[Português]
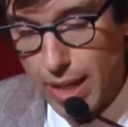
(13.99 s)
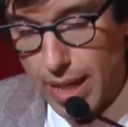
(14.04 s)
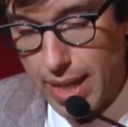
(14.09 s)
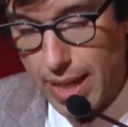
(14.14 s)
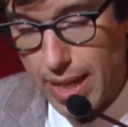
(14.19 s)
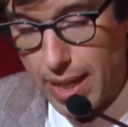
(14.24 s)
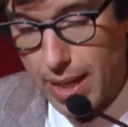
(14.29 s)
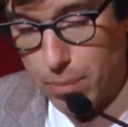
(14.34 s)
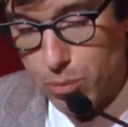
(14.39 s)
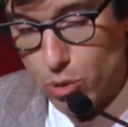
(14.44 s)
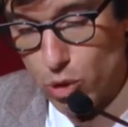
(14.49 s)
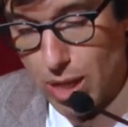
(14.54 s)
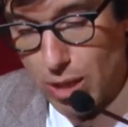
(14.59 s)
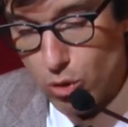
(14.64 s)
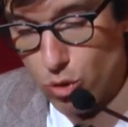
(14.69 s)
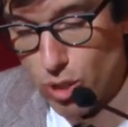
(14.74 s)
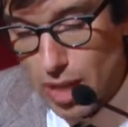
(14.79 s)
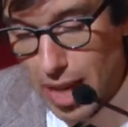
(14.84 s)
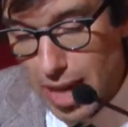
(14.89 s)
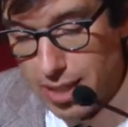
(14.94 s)
é professora
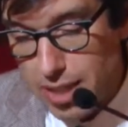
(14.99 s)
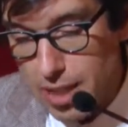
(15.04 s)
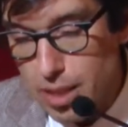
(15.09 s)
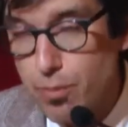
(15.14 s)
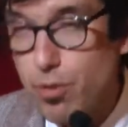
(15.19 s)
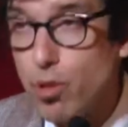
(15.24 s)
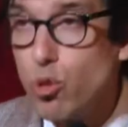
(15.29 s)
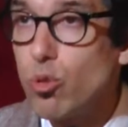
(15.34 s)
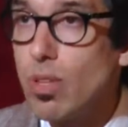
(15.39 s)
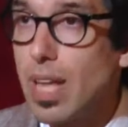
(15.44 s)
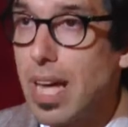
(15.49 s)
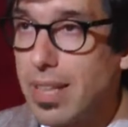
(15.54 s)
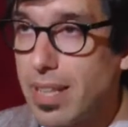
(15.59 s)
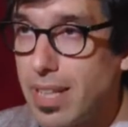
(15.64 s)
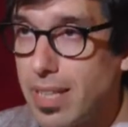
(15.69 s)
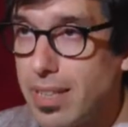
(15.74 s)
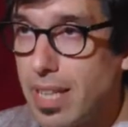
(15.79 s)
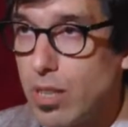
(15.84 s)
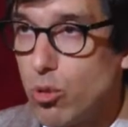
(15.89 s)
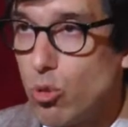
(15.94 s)
associada da Faculdade de
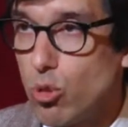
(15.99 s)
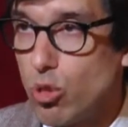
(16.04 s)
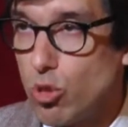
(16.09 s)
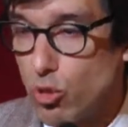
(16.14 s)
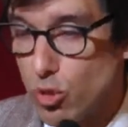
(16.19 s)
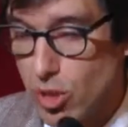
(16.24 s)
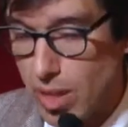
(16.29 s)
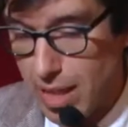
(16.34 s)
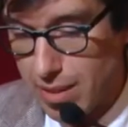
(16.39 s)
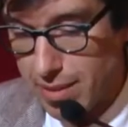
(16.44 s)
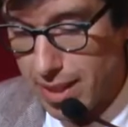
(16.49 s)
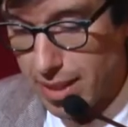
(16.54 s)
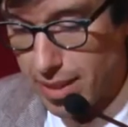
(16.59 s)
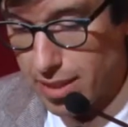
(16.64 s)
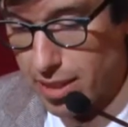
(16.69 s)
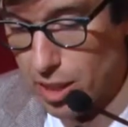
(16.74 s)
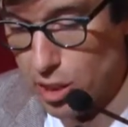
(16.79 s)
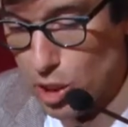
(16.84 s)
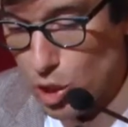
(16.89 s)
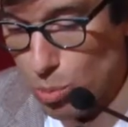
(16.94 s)
Arquitetura da Universidade
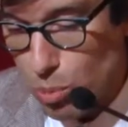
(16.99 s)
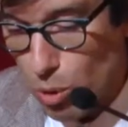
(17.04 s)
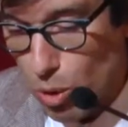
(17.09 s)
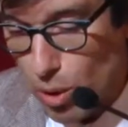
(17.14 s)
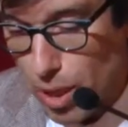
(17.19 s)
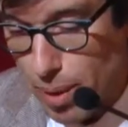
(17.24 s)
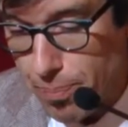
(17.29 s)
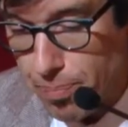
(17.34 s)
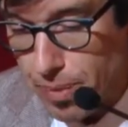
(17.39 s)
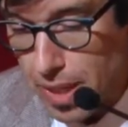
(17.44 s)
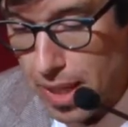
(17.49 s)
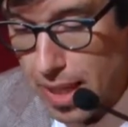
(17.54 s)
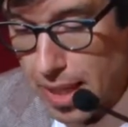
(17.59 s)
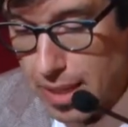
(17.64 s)
Técnica de Lisboa,